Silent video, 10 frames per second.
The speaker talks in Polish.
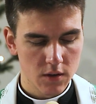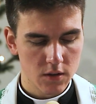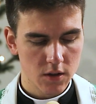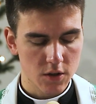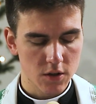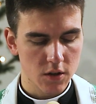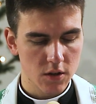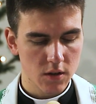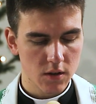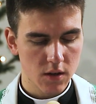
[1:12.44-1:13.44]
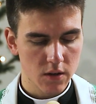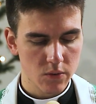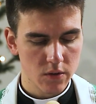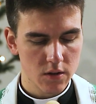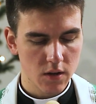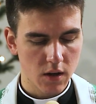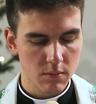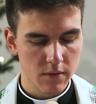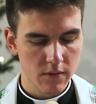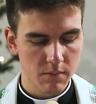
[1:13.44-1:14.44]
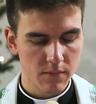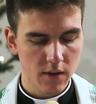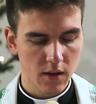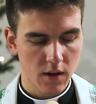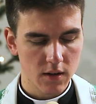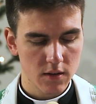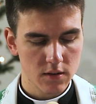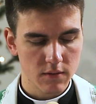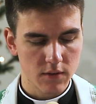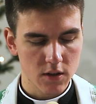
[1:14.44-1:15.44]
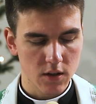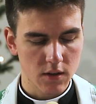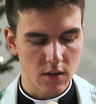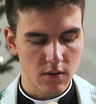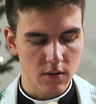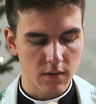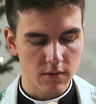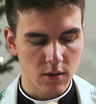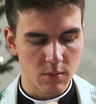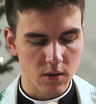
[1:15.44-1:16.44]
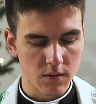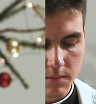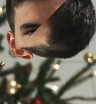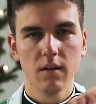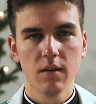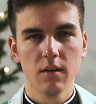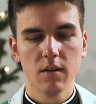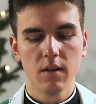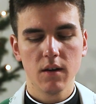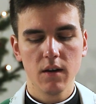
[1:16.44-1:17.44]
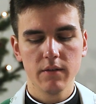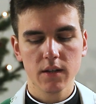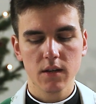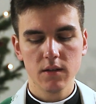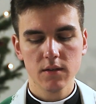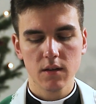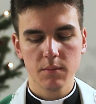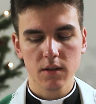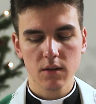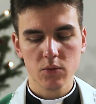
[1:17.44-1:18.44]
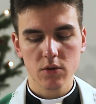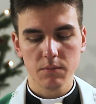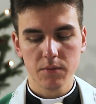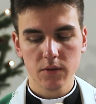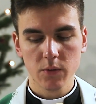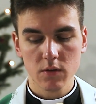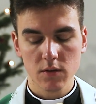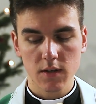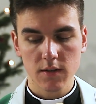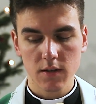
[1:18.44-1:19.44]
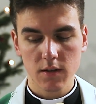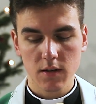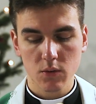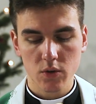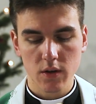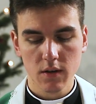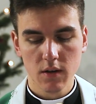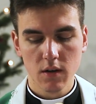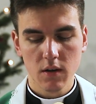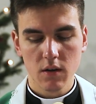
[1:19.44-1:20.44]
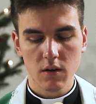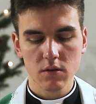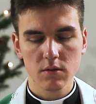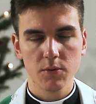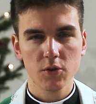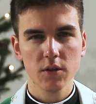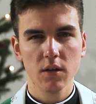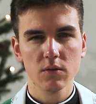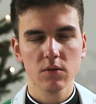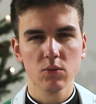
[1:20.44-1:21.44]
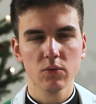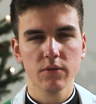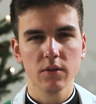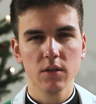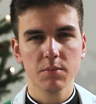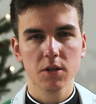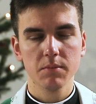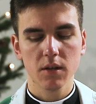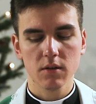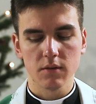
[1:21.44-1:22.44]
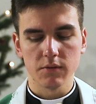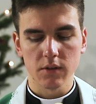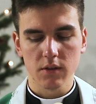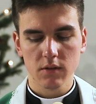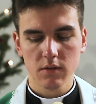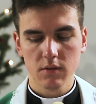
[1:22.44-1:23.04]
Cieszcie się i radujcie, albowiem wielka jest wasza nagroda w niebie. Ewangelista Mateusz, opisując kazanie na górze, rozpoczyna od słów nieprzypadkowych.